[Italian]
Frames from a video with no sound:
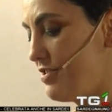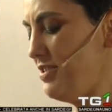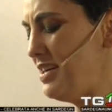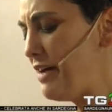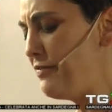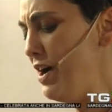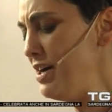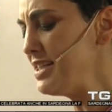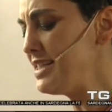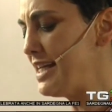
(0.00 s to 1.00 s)
con la
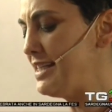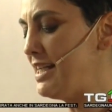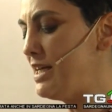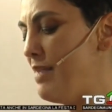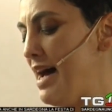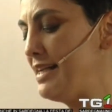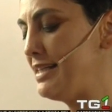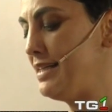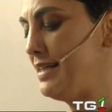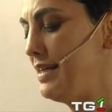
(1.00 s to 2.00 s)
forza delle
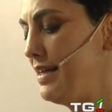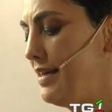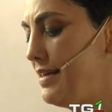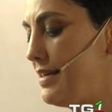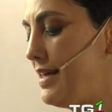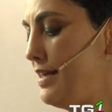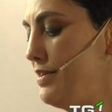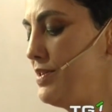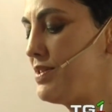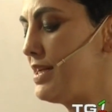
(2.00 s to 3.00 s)
mani che
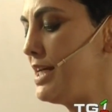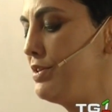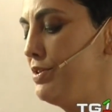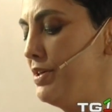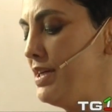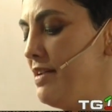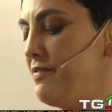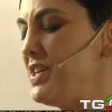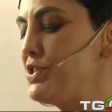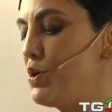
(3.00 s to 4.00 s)
hanno stretto il
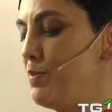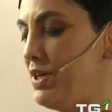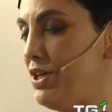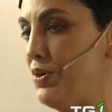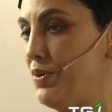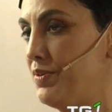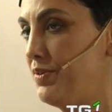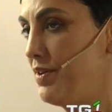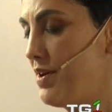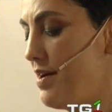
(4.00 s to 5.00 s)
viso mio,
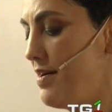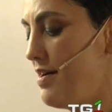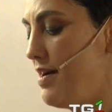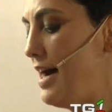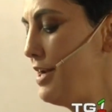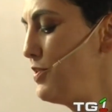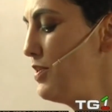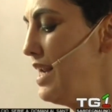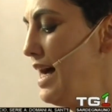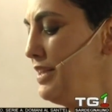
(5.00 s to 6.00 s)

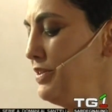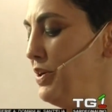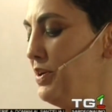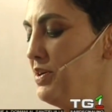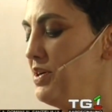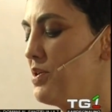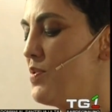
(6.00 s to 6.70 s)
annullando